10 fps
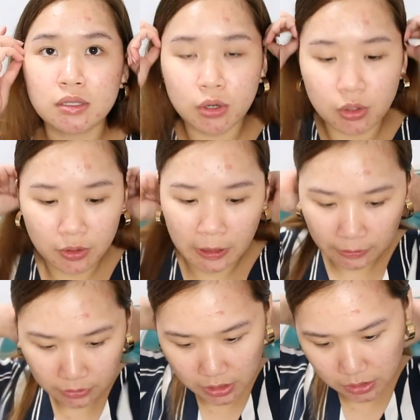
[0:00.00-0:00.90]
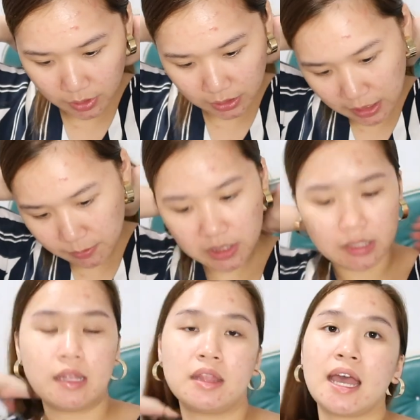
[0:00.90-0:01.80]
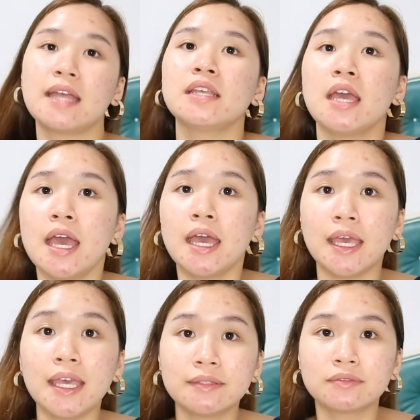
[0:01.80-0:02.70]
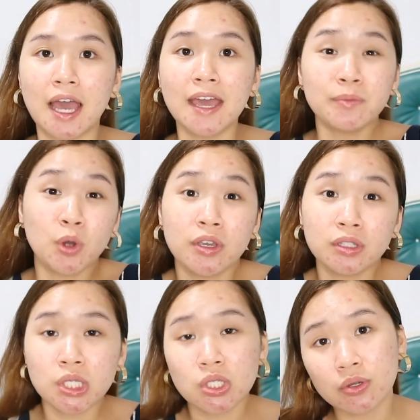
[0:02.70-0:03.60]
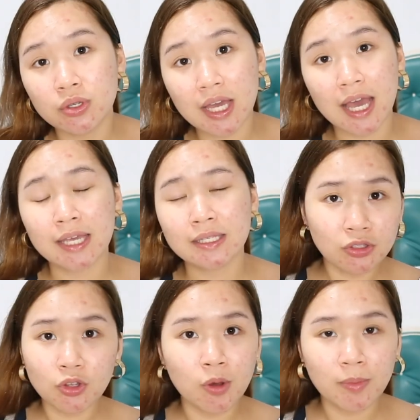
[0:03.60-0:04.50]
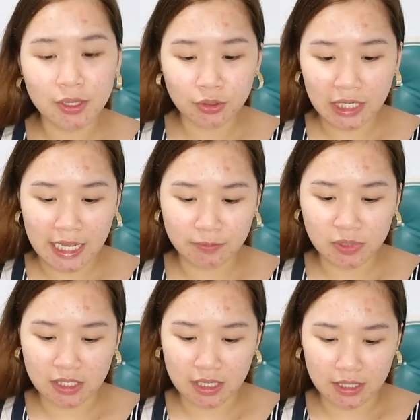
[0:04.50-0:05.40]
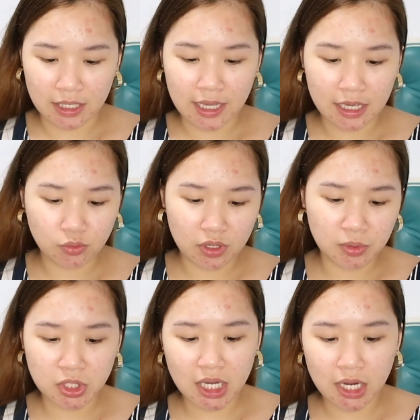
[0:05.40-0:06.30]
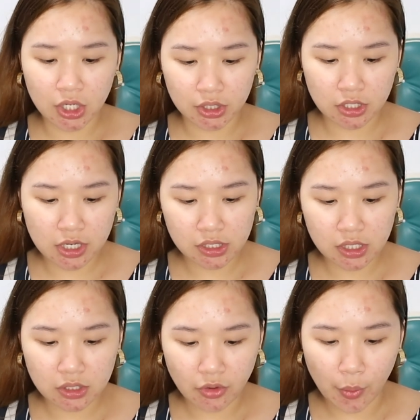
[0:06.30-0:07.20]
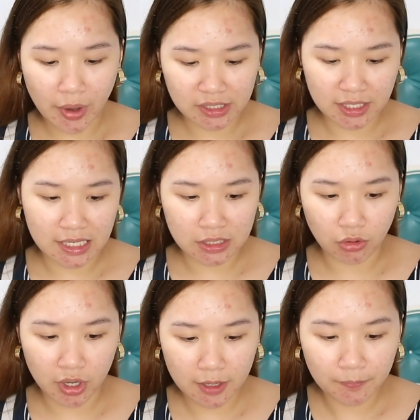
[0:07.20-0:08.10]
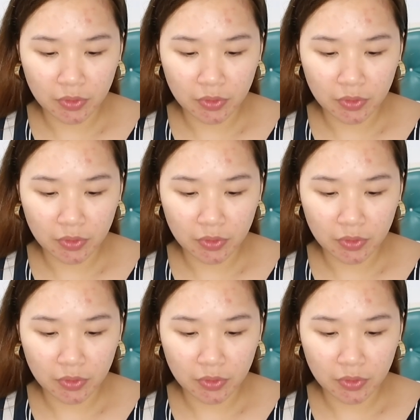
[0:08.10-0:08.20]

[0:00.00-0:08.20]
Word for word: So, this one claims that And I'm going to show you guys totoo ba yung claims niya na lightweight pa siya, non-greasy, no white cast, okay?